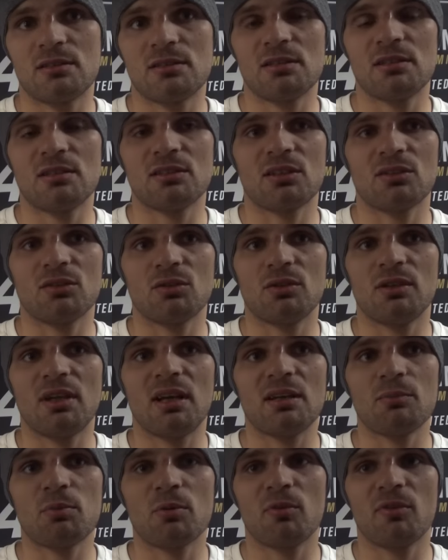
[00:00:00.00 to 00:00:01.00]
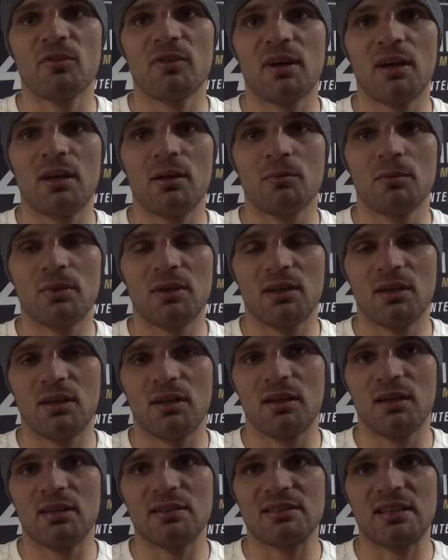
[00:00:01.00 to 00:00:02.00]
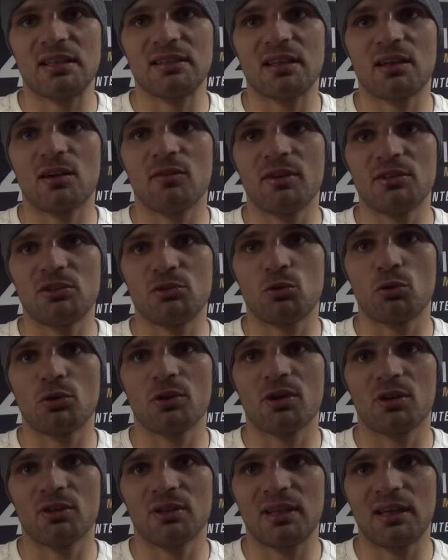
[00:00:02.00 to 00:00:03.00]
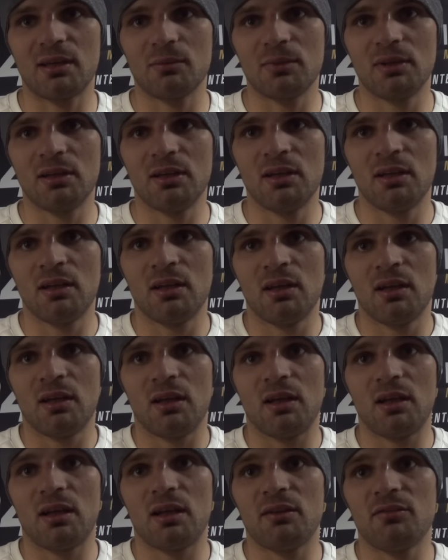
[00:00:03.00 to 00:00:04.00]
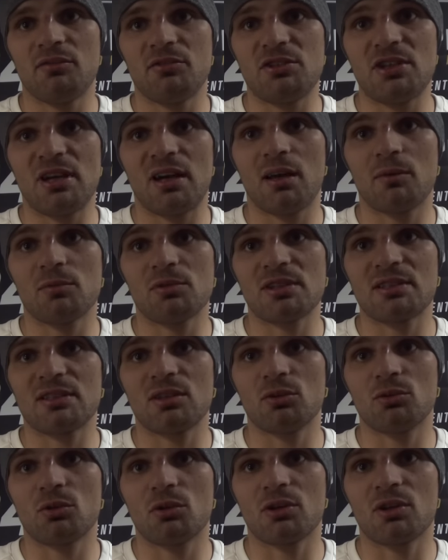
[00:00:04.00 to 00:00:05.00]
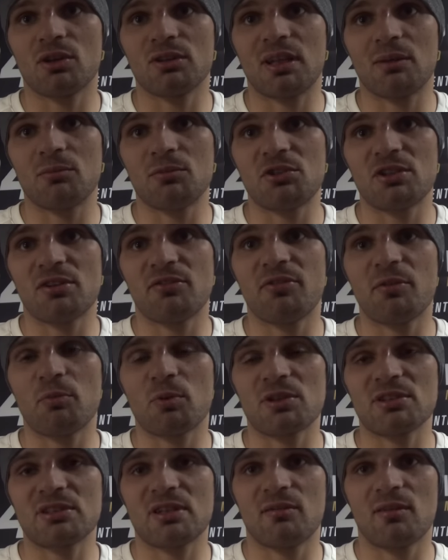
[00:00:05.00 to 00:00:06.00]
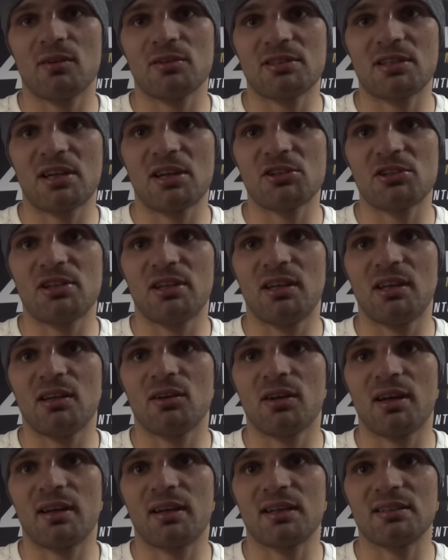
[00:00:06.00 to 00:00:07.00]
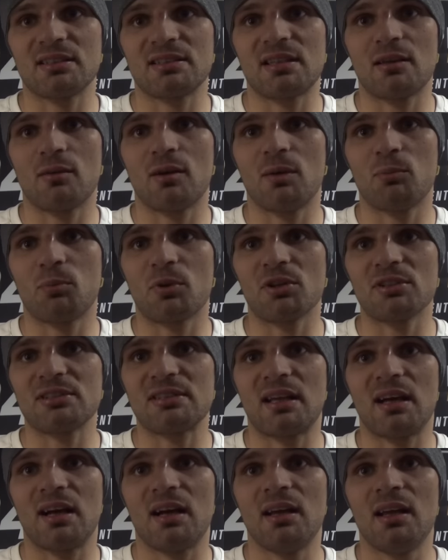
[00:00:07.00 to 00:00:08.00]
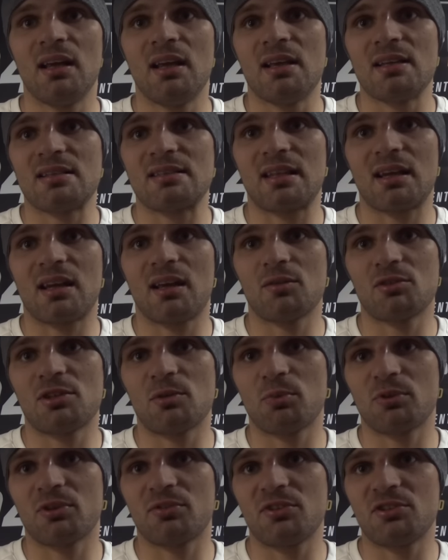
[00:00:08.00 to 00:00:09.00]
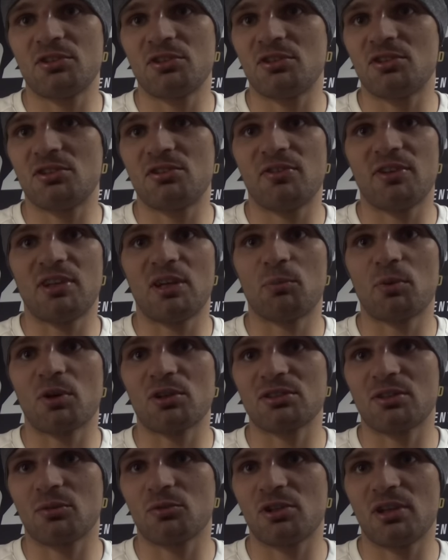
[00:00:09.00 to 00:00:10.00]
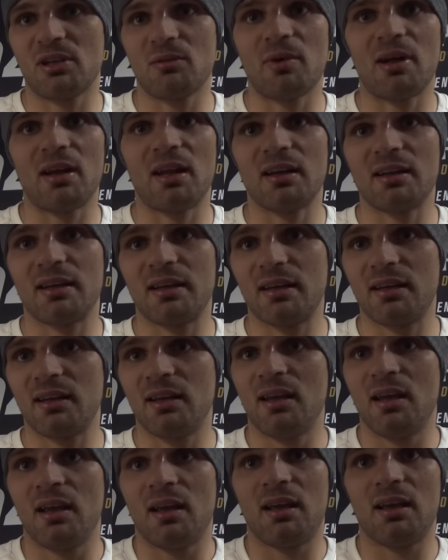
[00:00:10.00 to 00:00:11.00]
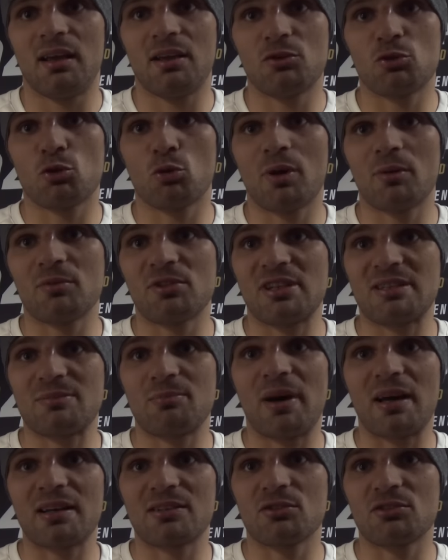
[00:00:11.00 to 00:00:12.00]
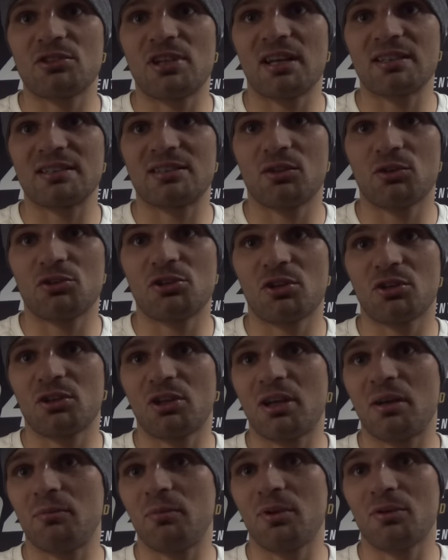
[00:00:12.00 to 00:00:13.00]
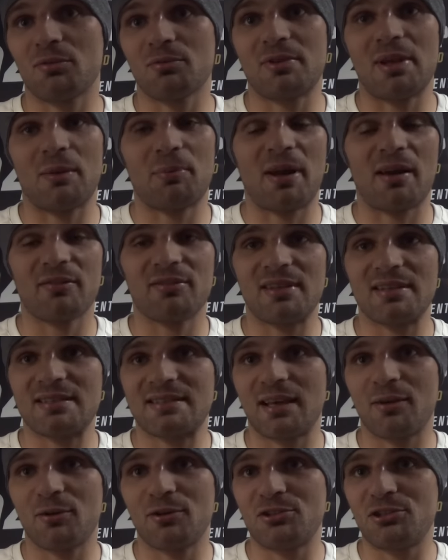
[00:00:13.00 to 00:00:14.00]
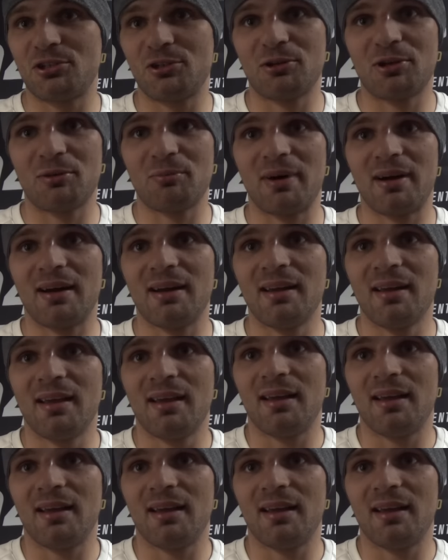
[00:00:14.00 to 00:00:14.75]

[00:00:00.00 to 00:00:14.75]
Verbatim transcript: Czyli ja próbowałem e, zaatakować trójkątem. E, widziałem, że z tego trójkąta mi się wyprostował strasznie, jego ręka została prosta. Starałem się podchwycić dźwignię prostą, czyli balachę. E, czułem, że jest bardzo ciasno, ciągnąłem ją naprawdę z całej siły chyba,